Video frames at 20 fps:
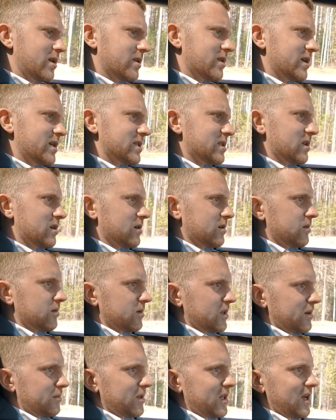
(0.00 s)
для теста.
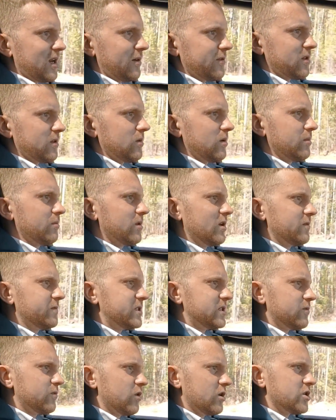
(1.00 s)
Нам дали автомобиль
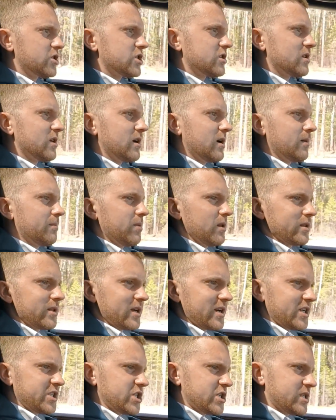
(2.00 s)
всего лишь на
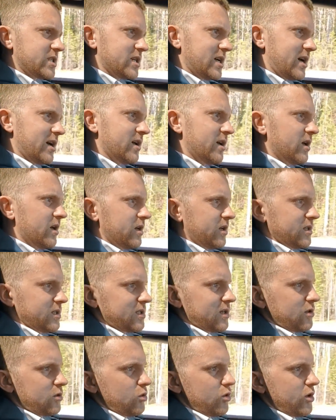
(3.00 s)
полтора часа,
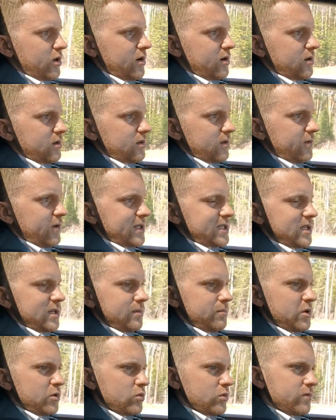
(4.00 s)
из которых
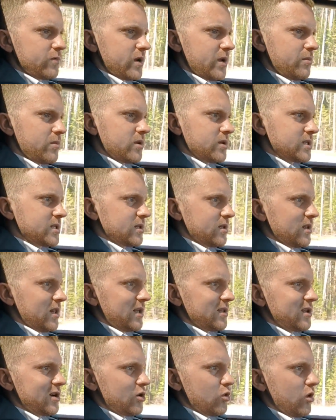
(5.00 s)
20 минут времени
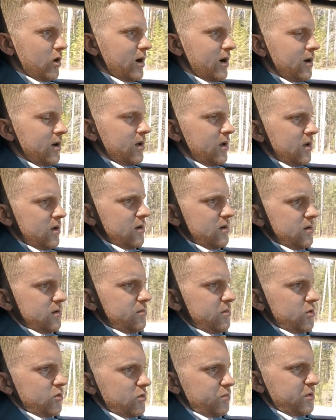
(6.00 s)
заняла дорога,
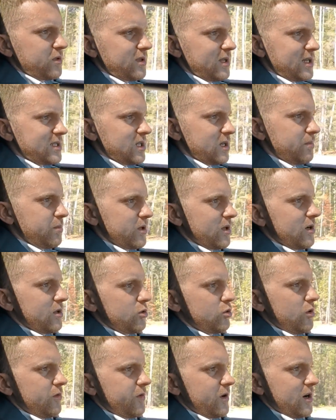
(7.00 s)
минут 15
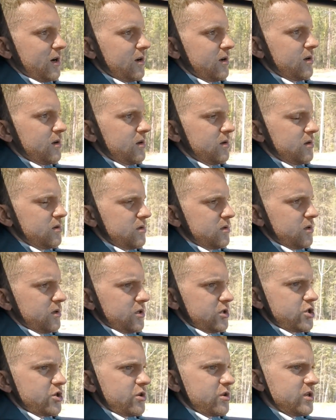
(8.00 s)
подготовка
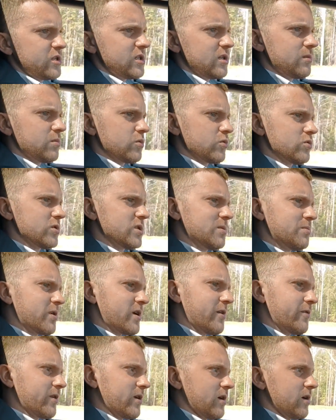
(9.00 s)
и еще 10 минут
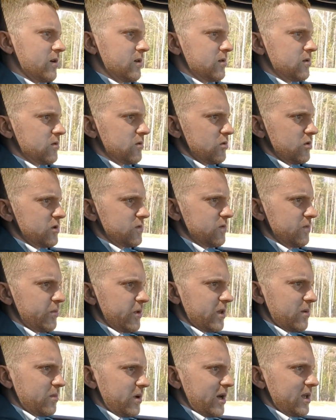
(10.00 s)
заправка. То есть вы
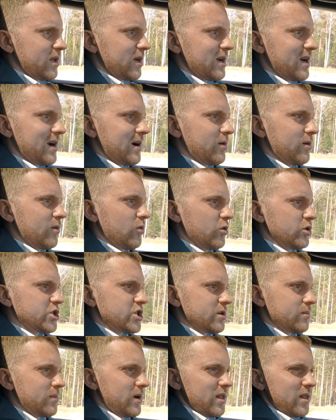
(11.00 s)
понимаете, как
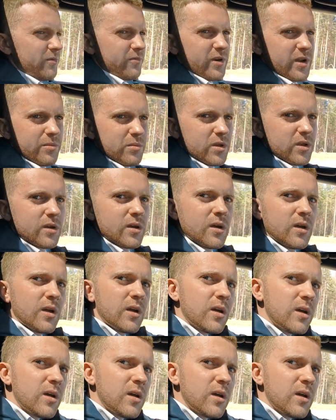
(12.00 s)
очень мало времени